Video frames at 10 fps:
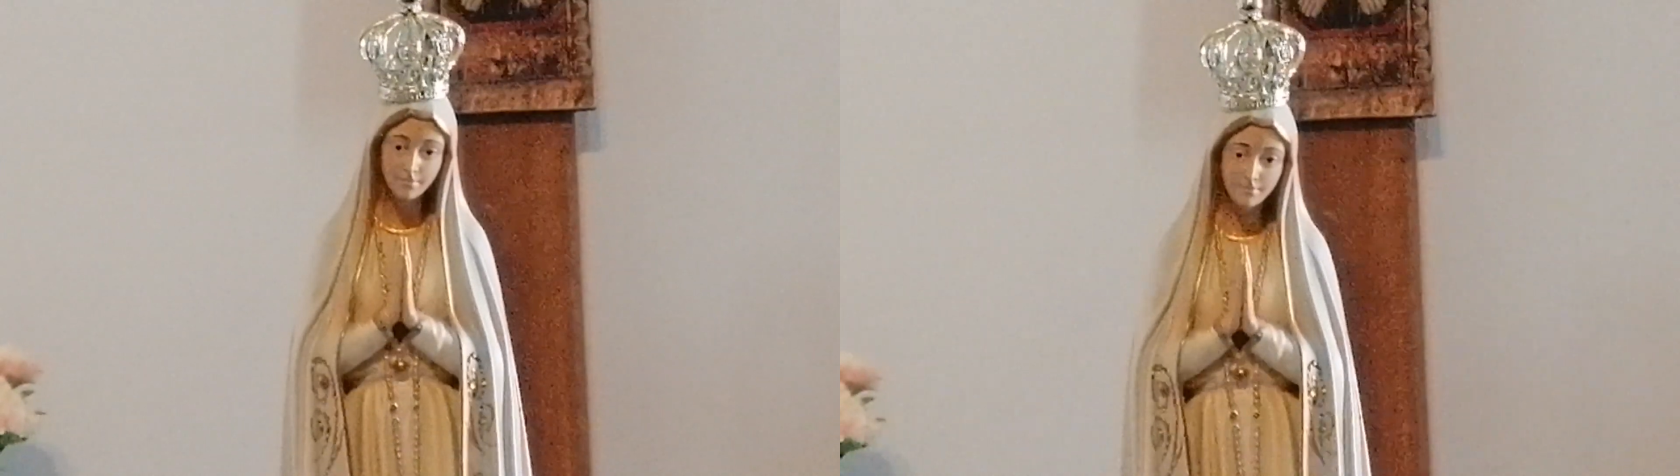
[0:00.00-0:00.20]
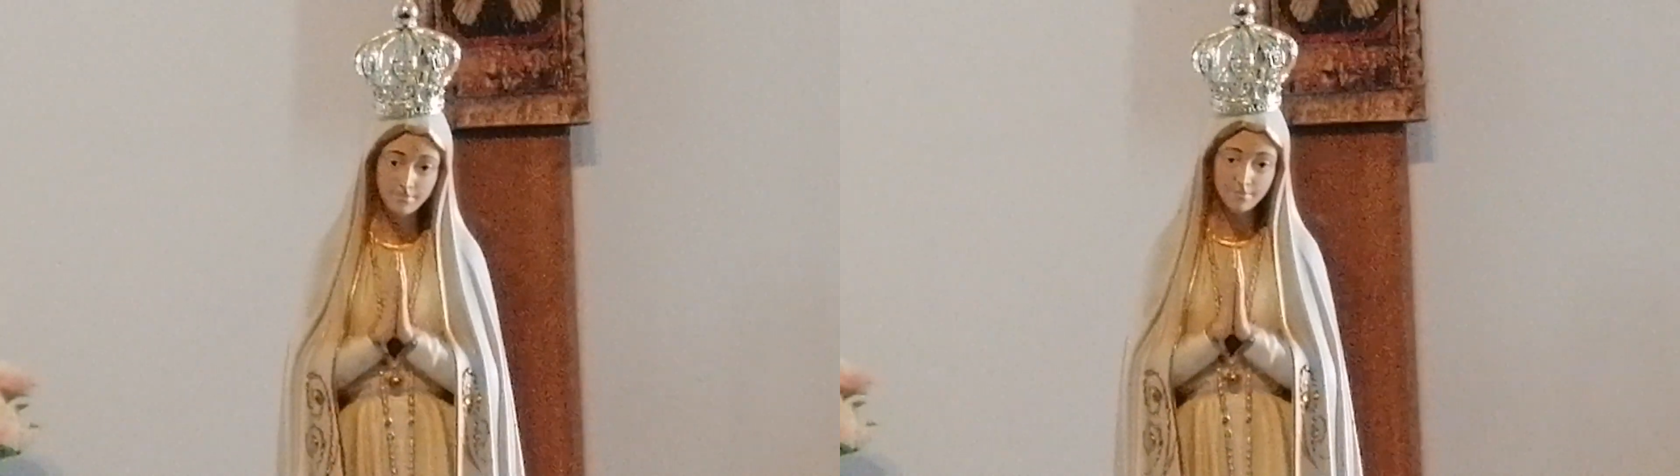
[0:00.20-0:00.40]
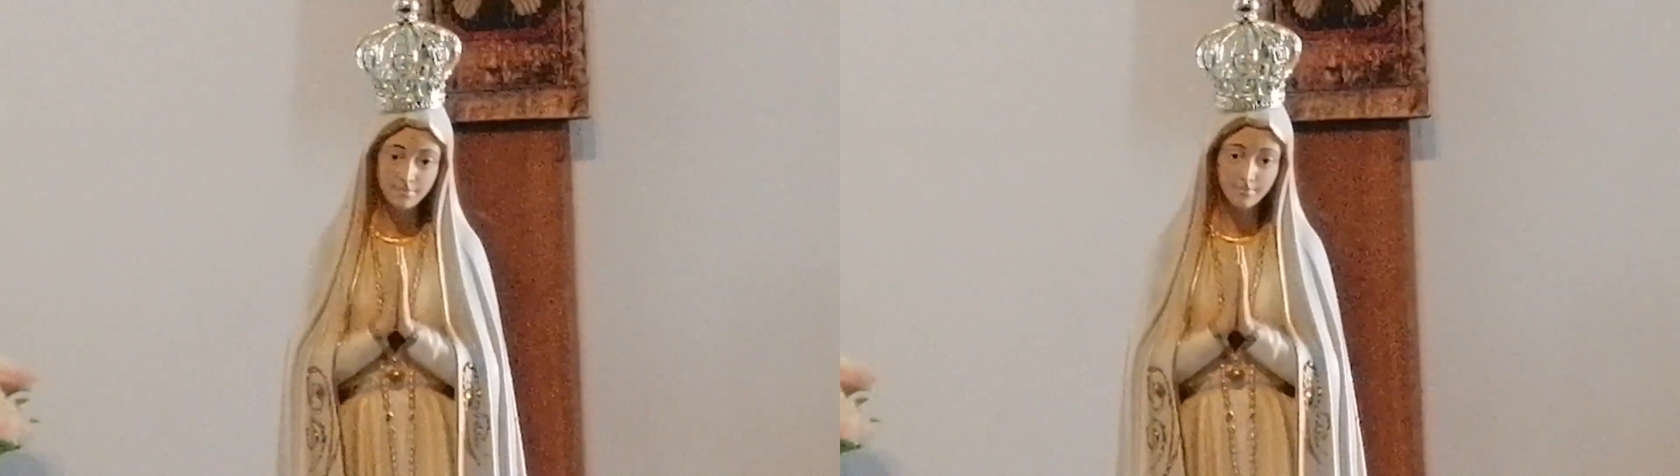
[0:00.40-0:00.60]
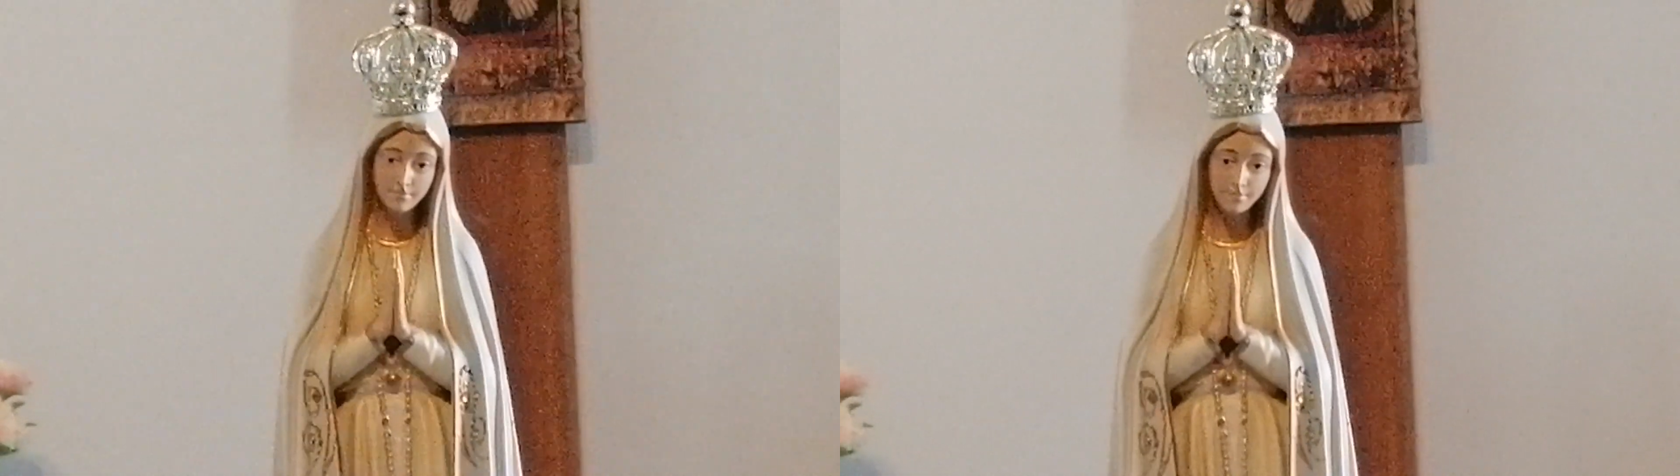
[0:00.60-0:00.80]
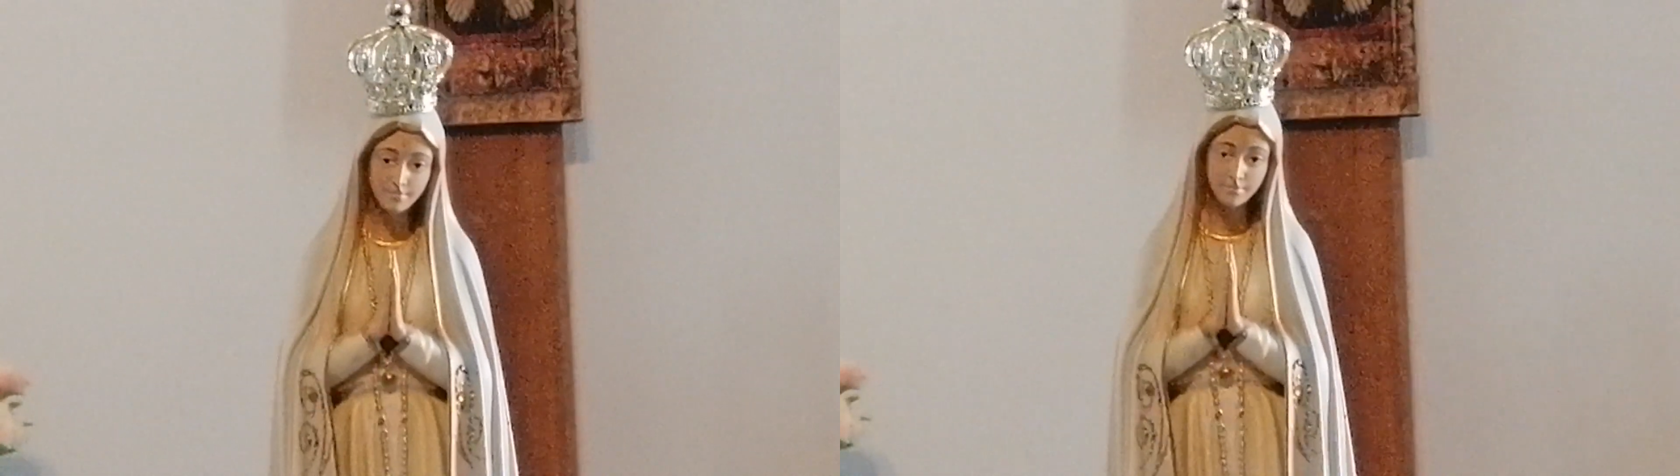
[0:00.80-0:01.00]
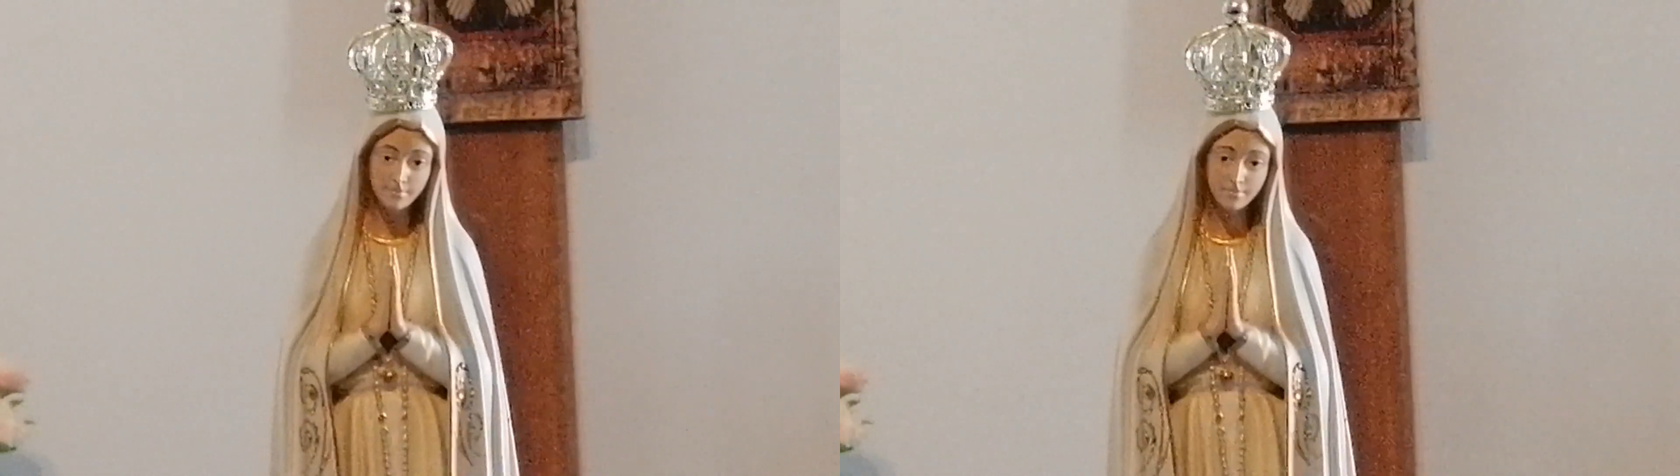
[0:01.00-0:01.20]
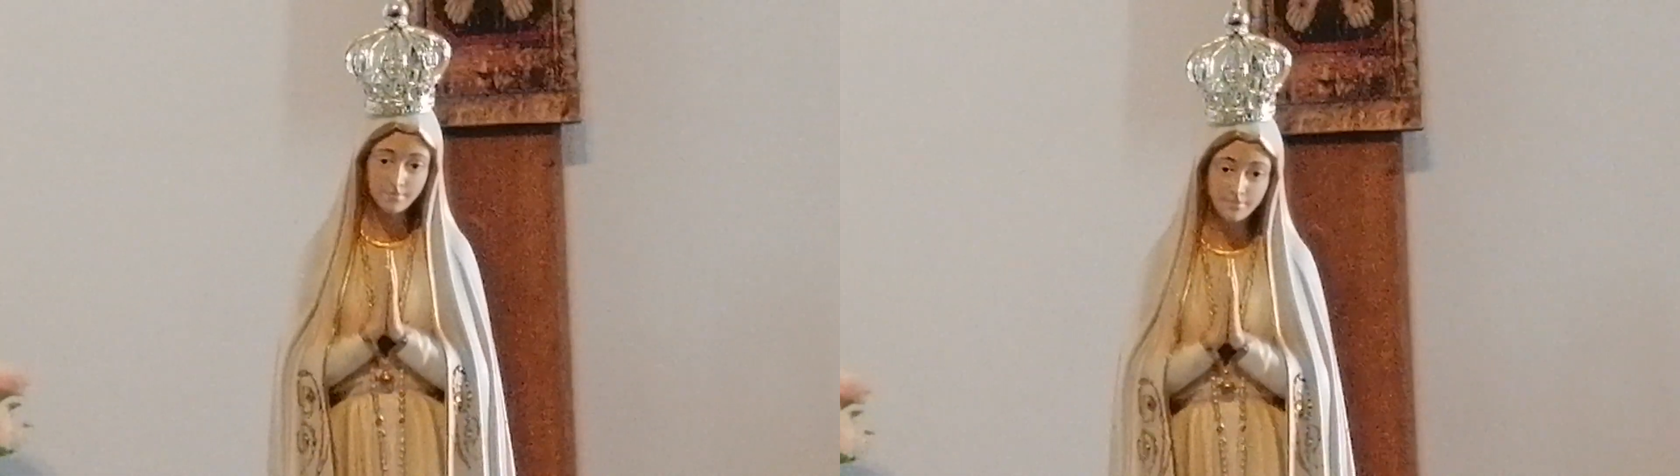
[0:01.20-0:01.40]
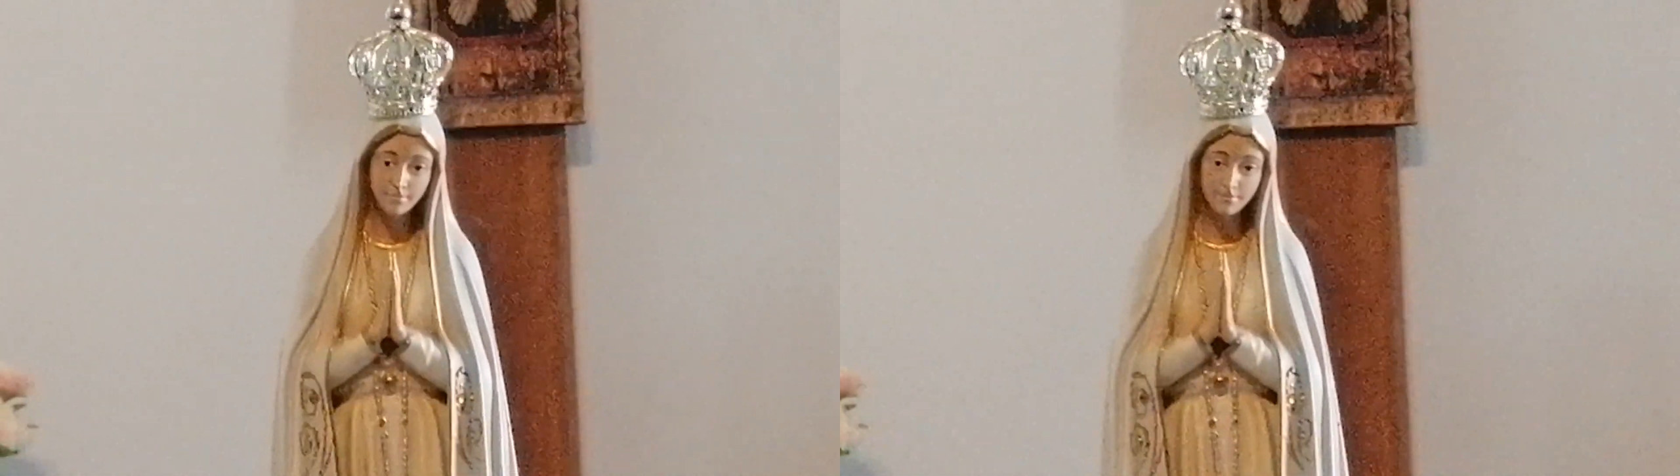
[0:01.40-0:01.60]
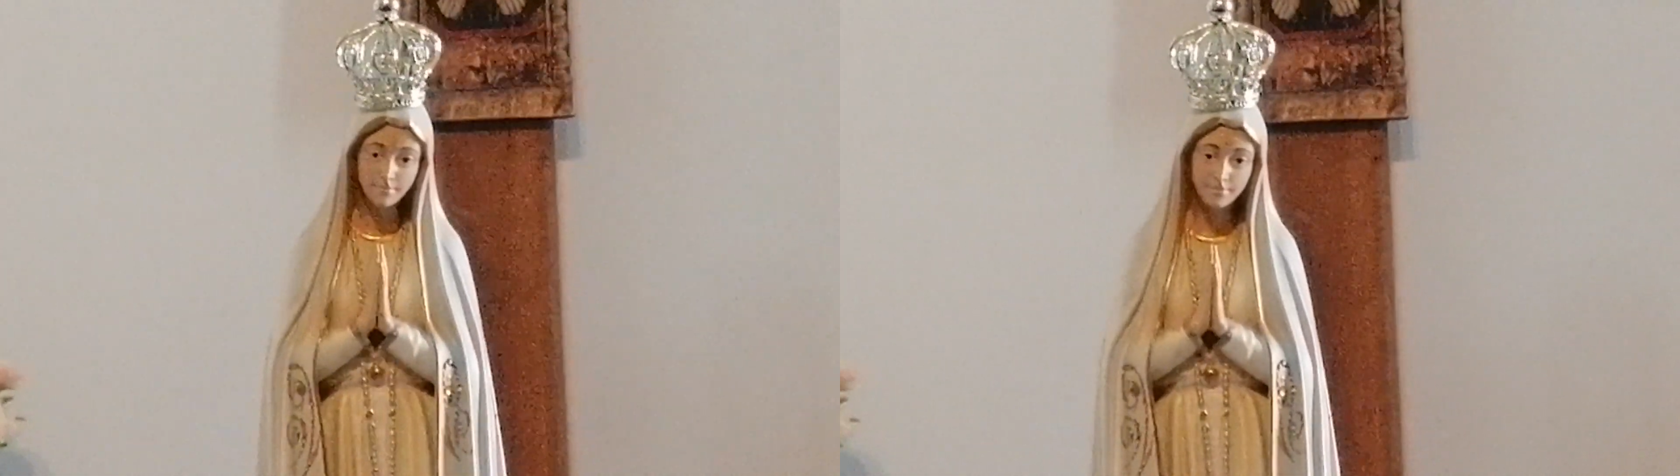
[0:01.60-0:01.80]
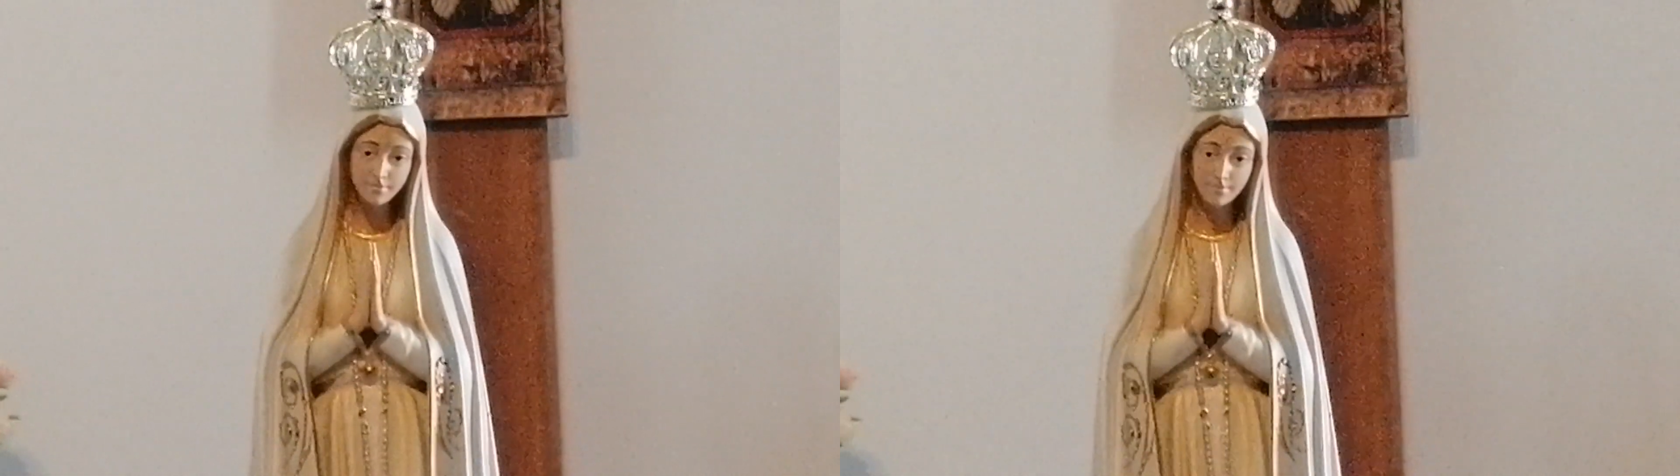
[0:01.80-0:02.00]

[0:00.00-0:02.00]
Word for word: una sanguinosa guerra